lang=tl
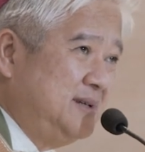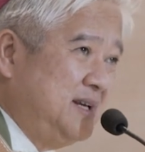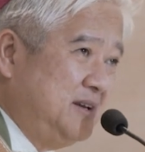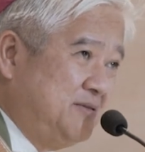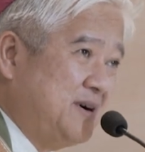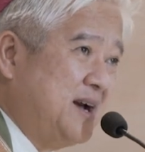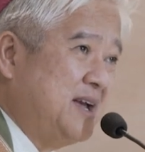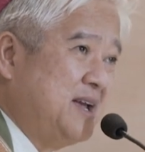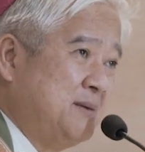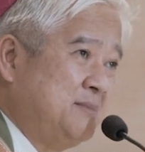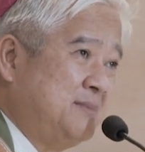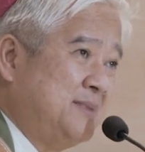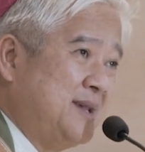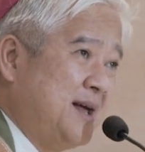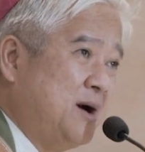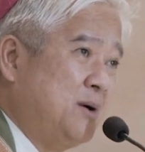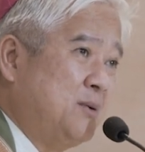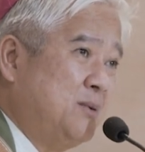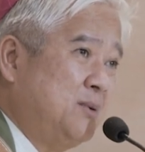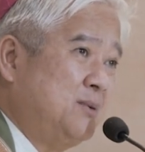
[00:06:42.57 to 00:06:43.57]
if I am
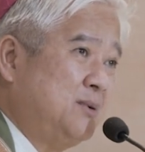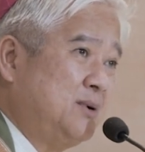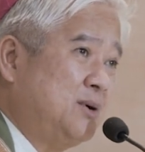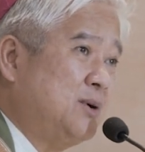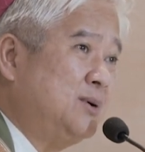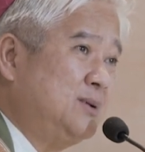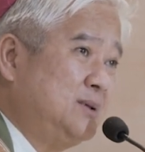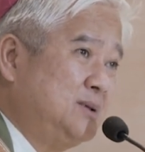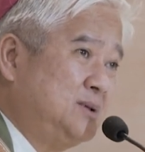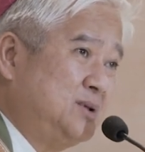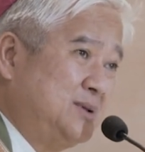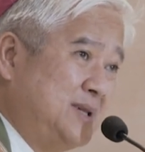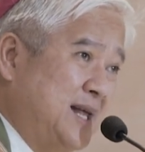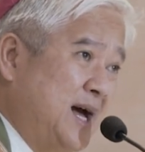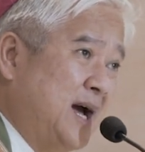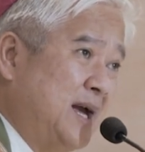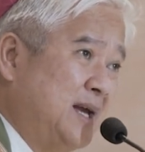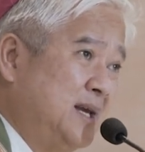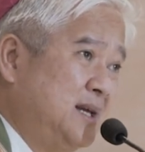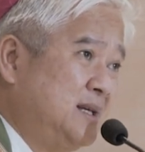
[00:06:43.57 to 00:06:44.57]
now called to
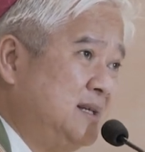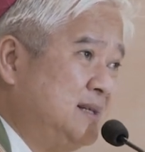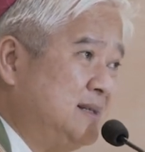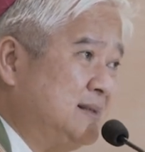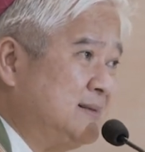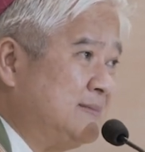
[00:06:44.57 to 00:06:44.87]
die,